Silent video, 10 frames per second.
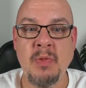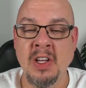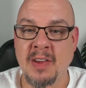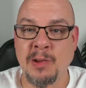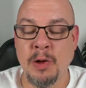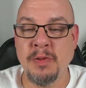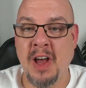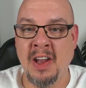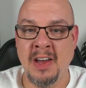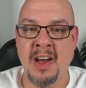Das läuft
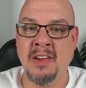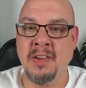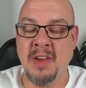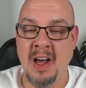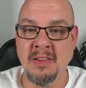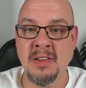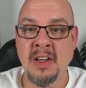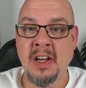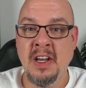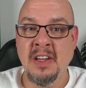an einen Adressaten,
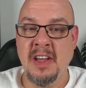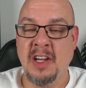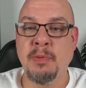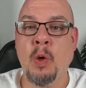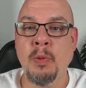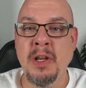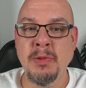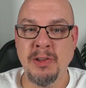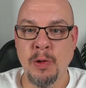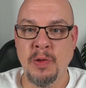der das Problem
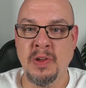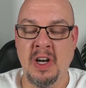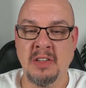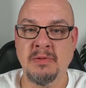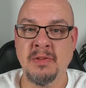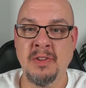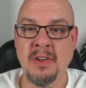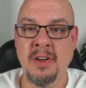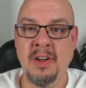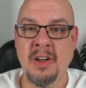nicht lösen kann.
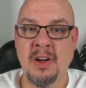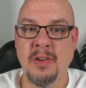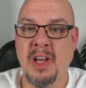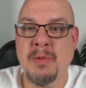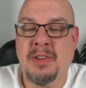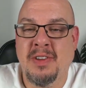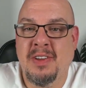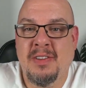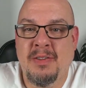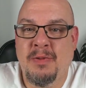Und damit,
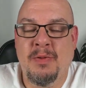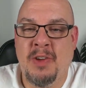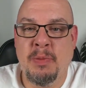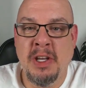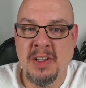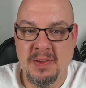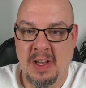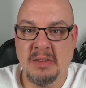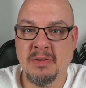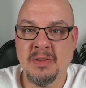was bringt das
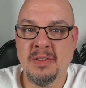dann?